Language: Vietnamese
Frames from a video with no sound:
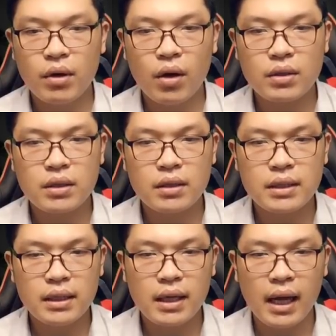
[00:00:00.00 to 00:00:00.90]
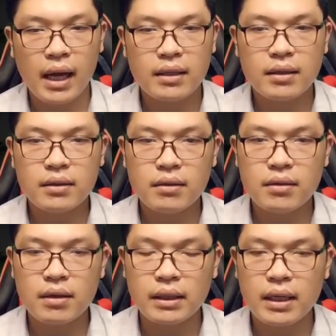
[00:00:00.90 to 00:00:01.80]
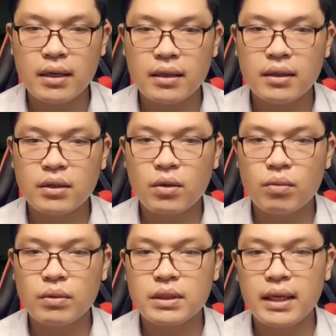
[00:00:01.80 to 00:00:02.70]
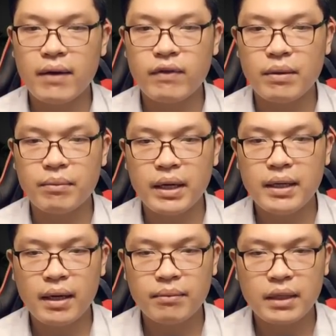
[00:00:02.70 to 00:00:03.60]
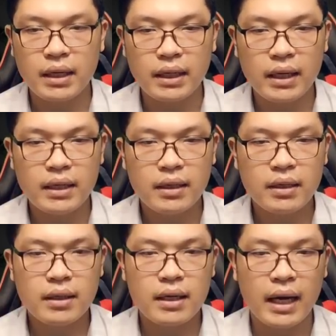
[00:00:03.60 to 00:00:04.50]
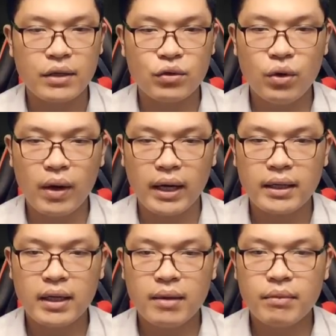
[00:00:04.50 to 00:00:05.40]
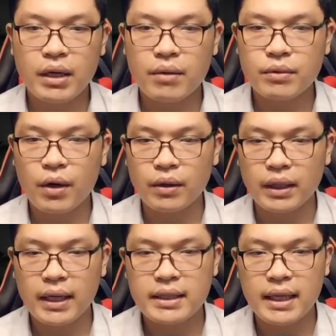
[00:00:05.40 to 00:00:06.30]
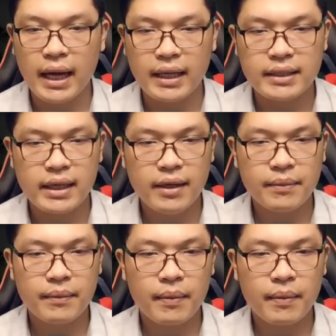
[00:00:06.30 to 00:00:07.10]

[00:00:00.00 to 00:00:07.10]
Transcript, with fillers: Bọn họ sợ chính là những tư tưởng kia, cũng chính là vì mấy năm gần đây thiên hạ rối loạn mới không còn cái gì hạn chế.